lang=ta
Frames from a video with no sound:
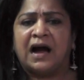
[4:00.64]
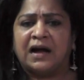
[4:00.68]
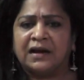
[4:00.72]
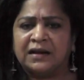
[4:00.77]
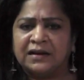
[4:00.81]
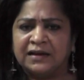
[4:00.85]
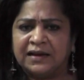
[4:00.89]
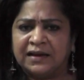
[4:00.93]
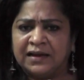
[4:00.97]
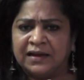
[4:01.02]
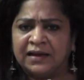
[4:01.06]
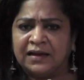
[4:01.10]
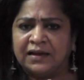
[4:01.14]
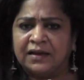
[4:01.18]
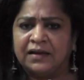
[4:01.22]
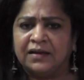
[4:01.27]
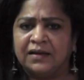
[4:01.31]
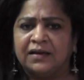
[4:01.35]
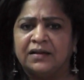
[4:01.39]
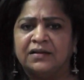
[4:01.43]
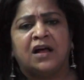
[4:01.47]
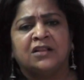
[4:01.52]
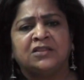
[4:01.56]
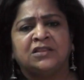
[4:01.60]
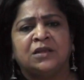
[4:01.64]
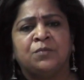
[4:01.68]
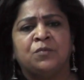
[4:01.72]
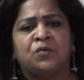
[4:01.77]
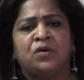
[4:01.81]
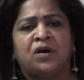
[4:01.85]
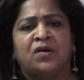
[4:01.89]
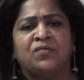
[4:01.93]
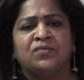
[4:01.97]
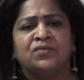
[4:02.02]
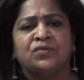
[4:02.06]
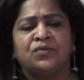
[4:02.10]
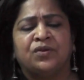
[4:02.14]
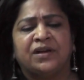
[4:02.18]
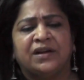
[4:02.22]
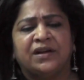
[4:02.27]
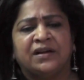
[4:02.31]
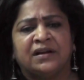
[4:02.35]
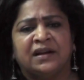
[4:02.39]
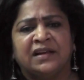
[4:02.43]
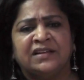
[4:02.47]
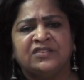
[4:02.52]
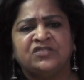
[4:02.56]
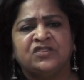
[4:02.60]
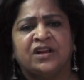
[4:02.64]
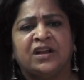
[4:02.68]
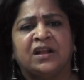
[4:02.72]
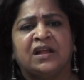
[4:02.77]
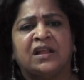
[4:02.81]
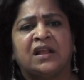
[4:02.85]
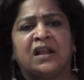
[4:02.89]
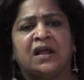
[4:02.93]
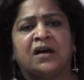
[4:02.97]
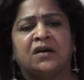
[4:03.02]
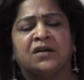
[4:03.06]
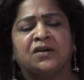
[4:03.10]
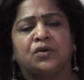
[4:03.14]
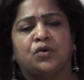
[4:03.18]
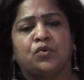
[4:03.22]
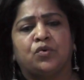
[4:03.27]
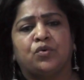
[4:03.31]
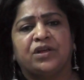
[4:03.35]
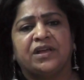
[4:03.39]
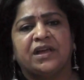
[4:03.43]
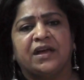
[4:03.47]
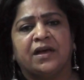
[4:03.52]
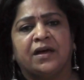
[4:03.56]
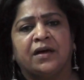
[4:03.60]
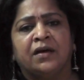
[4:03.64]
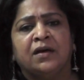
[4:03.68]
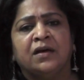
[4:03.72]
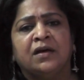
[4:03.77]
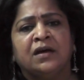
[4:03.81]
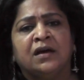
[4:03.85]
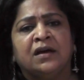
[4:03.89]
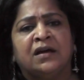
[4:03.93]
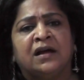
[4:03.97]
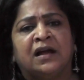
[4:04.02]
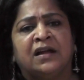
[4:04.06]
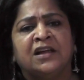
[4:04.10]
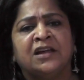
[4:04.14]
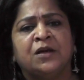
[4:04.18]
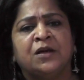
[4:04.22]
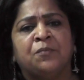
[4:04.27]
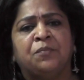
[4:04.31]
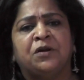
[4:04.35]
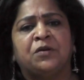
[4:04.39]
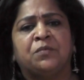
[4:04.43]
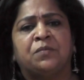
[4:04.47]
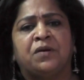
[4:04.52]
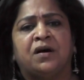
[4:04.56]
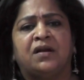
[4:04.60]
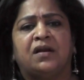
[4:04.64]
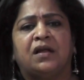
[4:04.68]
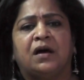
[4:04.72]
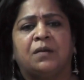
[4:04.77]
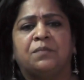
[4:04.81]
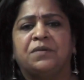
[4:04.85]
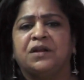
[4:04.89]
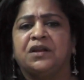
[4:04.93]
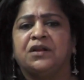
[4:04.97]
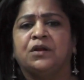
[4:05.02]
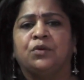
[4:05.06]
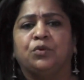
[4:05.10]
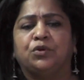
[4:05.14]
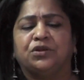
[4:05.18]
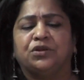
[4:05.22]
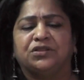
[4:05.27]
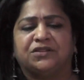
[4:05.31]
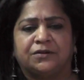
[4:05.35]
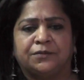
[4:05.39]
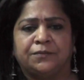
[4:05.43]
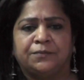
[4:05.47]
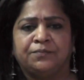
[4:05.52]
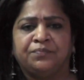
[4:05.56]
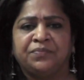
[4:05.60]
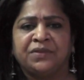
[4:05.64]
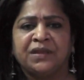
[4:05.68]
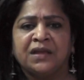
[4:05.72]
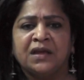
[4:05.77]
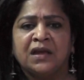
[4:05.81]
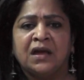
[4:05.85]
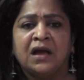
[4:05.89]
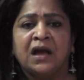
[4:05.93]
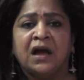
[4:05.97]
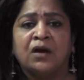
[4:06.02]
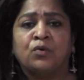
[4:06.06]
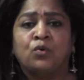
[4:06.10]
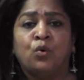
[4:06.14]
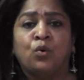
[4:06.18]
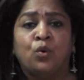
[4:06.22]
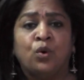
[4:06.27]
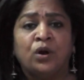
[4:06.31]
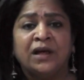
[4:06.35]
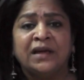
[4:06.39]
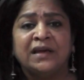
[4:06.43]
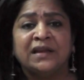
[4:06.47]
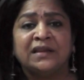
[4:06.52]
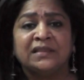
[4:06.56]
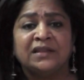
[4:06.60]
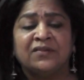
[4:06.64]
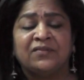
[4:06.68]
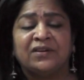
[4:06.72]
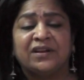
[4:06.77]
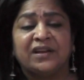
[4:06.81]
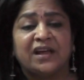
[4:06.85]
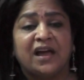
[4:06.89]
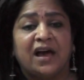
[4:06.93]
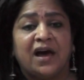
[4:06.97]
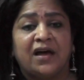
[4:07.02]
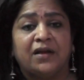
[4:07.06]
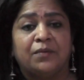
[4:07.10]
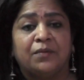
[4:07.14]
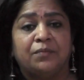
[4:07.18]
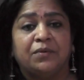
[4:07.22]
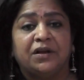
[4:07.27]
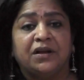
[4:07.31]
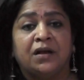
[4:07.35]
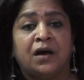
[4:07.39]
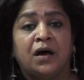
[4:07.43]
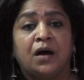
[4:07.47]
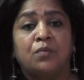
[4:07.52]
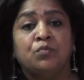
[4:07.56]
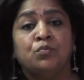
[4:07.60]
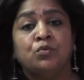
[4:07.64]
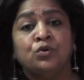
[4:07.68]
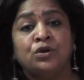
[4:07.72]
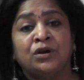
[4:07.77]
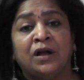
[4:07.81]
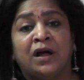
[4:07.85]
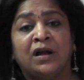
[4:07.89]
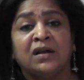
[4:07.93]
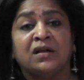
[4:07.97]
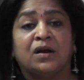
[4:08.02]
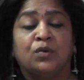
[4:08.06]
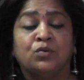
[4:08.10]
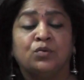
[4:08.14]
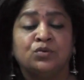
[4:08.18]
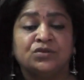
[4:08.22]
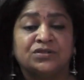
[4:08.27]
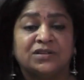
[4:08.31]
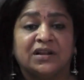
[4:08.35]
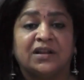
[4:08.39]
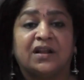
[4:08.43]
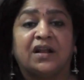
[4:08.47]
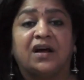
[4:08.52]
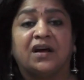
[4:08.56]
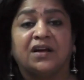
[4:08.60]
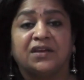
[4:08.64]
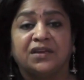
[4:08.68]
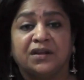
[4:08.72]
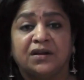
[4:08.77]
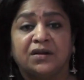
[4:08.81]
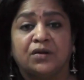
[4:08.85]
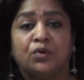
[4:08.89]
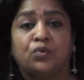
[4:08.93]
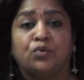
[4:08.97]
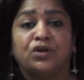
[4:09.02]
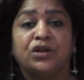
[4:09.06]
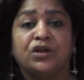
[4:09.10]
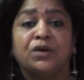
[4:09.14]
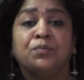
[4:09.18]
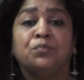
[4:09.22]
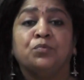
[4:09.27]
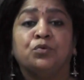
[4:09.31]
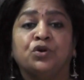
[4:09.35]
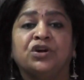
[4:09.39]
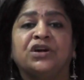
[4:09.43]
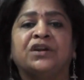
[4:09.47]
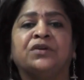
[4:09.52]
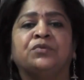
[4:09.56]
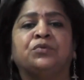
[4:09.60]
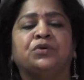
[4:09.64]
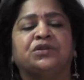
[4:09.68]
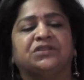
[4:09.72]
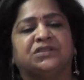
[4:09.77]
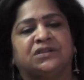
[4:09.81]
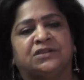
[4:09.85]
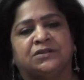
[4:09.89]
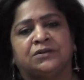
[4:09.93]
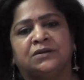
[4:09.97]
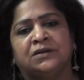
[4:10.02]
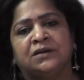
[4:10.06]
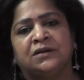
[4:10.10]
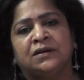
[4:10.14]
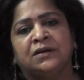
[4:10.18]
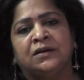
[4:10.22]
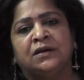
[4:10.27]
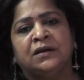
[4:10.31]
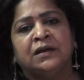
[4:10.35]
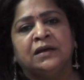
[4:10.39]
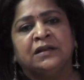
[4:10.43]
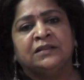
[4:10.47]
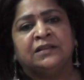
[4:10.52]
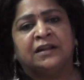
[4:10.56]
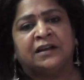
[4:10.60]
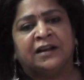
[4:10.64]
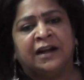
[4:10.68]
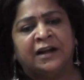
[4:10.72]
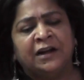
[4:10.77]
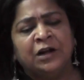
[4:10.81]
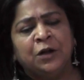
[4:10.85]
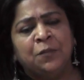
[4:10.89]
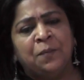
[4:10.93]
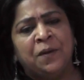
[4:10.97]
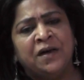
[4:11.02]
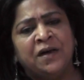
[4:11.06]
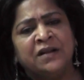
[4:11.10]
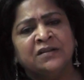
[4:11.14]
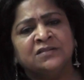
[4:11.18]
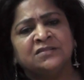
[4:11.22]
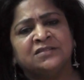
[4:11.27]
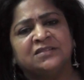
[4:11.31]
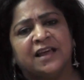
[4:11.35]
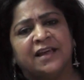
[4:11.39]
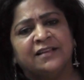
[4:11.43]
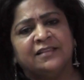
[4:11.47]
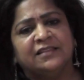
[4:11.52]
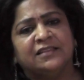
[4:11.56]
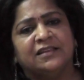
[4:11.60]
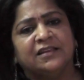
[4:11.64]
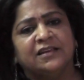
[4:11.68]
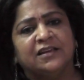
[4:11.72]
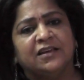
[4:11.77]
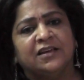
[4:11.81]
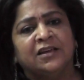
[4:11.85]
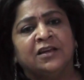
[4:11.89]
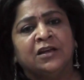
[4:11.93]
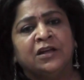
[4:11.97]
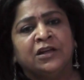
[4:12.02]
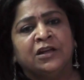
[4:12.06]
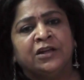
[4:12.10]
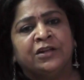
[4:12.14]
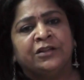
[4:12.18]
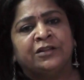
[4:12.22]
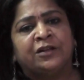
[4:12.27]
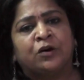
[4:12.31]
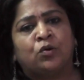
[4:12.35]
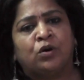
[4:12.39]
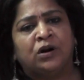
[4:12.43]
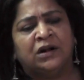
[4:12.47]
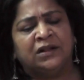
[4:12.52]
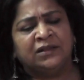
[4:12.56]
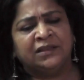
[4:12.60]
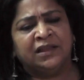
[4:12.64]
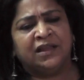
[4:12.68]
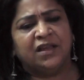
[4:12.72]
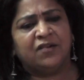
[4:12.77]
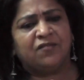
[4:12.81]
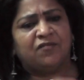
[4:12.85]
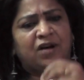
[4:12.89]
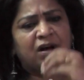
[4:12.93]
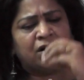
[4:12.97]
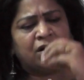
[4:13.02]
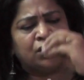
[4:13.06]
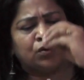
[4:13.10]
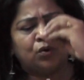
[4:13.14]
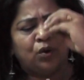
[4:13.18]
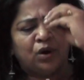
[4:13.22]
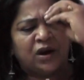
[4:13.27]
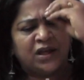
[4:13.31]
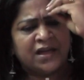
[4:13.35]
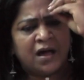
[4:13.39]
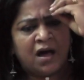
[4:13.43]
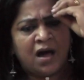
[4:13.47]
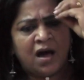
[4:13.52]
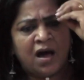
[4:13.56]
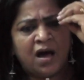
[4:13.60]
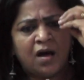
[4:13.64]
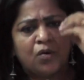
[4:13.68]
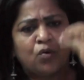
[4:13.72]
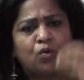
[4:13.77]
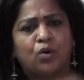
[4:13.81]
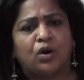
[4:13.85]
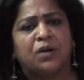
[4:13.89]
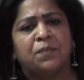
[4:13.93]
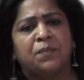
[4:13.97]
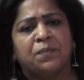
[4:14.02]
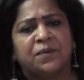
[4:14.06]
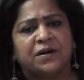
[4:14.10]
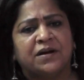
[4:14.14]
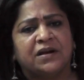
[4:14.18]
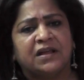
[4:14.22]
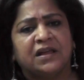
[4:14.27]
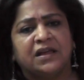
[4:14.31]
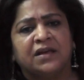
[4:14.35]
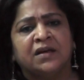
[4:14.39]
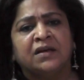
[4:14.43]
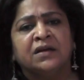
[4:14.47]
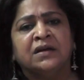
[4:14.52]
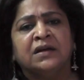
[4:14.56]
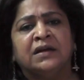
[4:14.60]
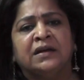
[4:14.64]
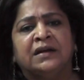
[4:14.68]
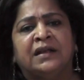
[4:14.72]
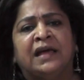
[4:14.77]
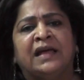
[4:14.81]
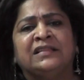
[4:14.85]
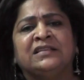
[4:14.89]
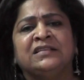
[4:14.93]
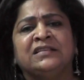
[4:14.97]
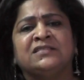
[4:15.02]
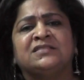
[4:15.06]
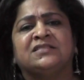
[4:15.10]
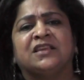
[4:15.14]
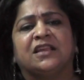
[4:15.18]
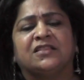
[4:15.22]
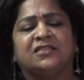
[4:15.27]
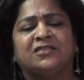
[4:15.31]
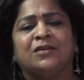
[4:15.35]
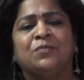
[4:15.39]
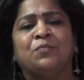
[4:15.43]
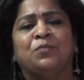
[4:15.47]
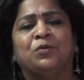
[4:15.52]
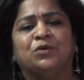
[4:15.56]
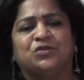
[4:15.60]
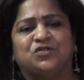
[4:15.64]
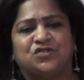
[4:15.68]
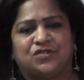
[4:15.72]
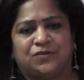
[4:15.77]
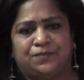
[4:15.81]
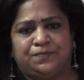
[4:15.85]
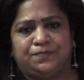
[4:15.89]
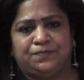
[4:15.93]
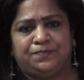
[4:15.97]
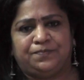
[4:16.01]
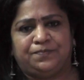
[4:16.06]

அங்கே அதிமுகவினுடைய கிளை செயலாளராக இருக்கக்கூடிய கலிய பெருமாள் அப்படின்னு ஒருத்தர் கூட இருந்தவர் யார் அப்படின்னா முன்னாள் கவுன்சிலராக இருக்கக்கூடிய முருகன் ஒருத்தர் இந்த ரெண்டு பேரும் சேர்ந்து இந்த குழந்தைய வங்கொலையா கொலை பண்ணி நேற்று செத்தும் போச்சு